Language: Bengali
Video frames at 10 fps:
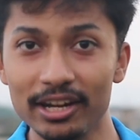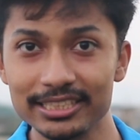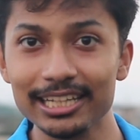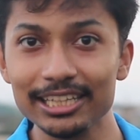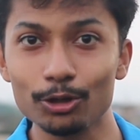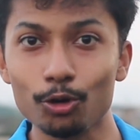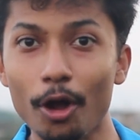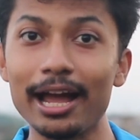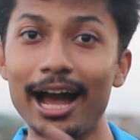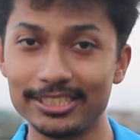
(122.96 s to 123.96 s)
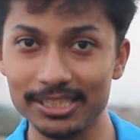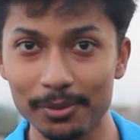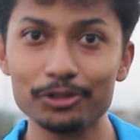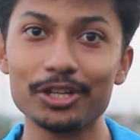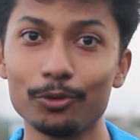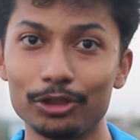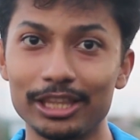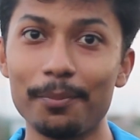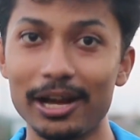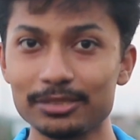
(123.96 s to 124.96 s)
রেজাল্ট দিত কয়েক হাজার মানুষের
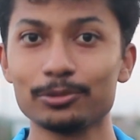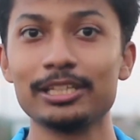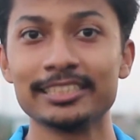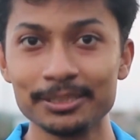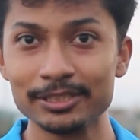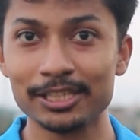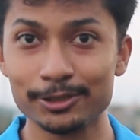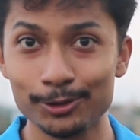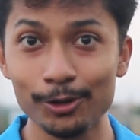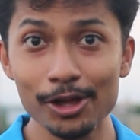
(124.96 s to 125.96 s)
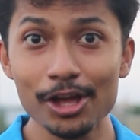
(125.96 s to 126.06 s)
মধ্যে বাসার মধ্যে এস এম এস আসতো